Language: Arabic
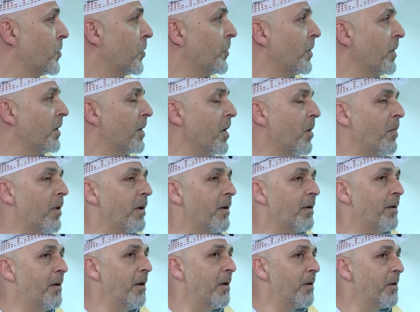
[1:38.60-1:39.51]
شوفي
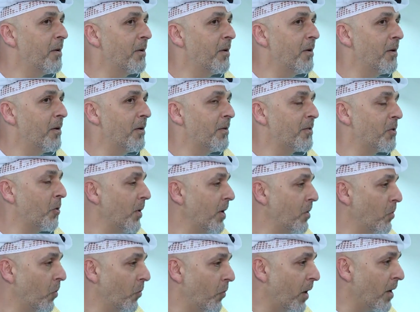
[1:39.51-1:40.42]
للأمانة نحن
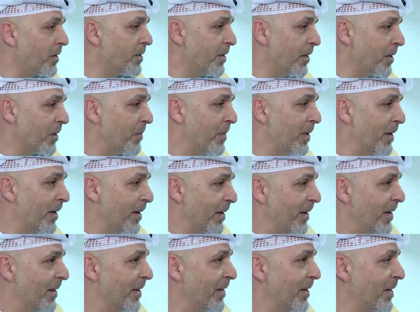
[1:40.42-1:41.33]
سوينا مفاجأة كبيرة
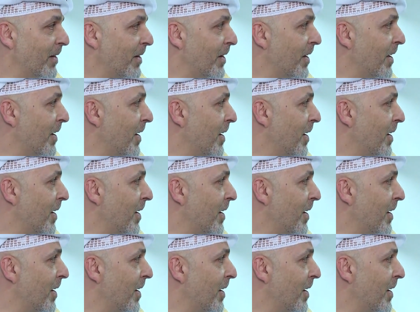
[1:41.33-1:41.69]
يعني